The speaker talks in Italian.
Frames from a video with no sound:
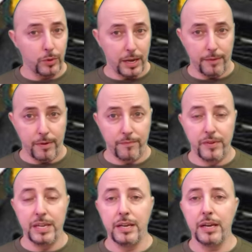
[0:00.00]

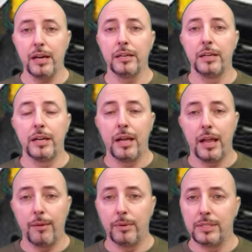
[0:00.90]
Gonfiare troppo o troppo
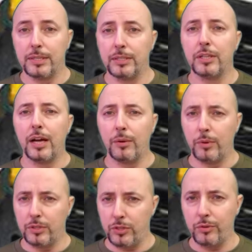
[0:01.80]
poco gli
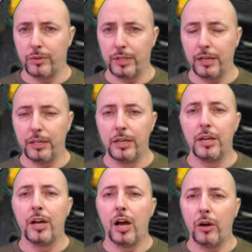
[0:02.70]
pneumatici, infatti,
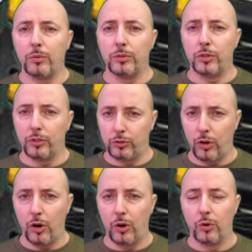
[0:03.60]
può avere
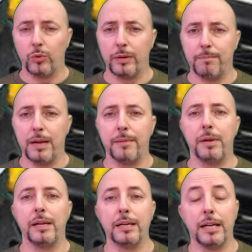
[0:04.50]
numerose conseguenze
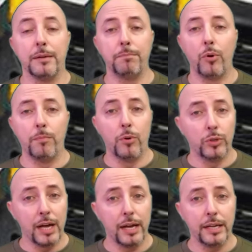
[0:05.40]
sul comportamento
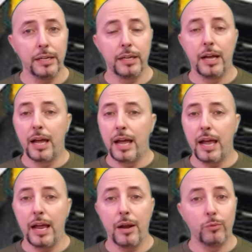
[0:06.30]
della nostra
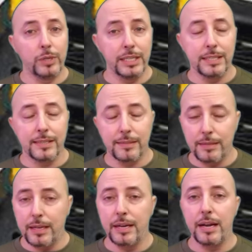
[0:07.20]
vettura che vanno dai
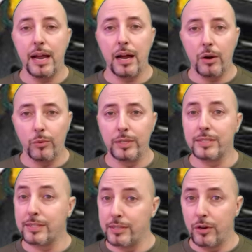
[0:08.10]
rischi per la sicurezza
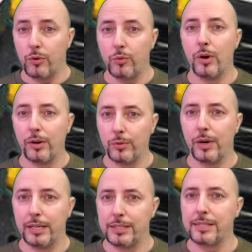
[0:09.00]
al volante,
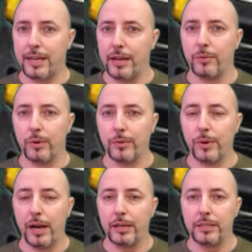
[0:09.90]
al quello di
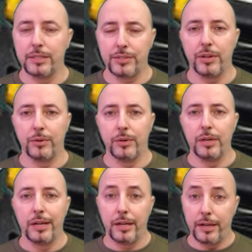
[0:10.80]
foratura durante un
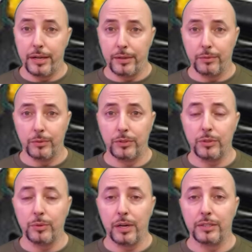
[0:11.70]
viaggio, fino a un
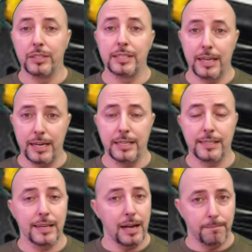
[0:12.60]
aumento dei
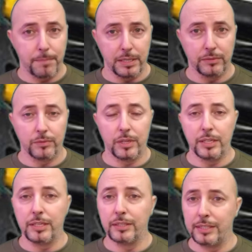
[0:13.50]
consumi dell'auto e
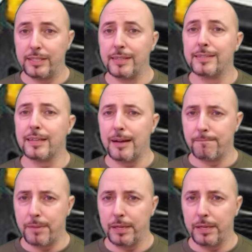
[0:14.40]
dell'usura delle gomme.